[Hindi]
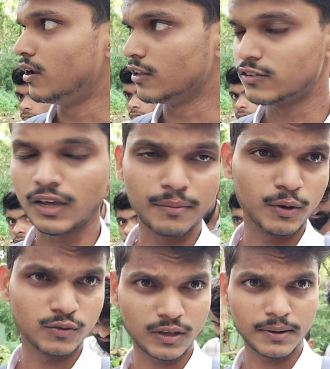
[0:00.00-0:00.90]
लंच टाइम है
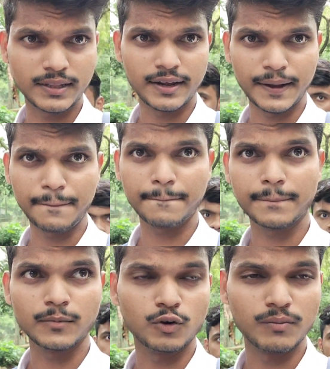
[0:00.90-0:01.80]
उसके बाद रहेगा
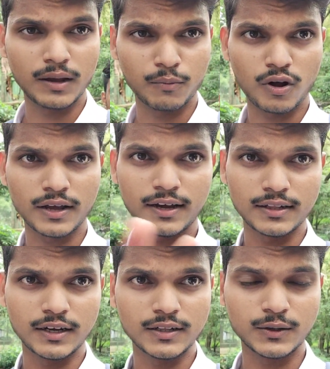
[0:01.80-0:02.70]
तो मैं आपको आगे का
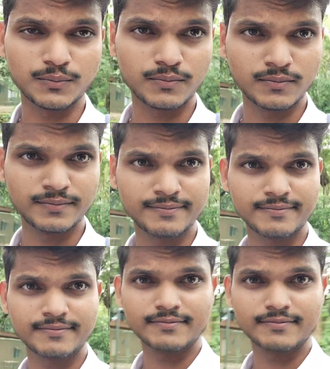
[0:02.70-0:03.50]
दिखाता हूँ हम शेर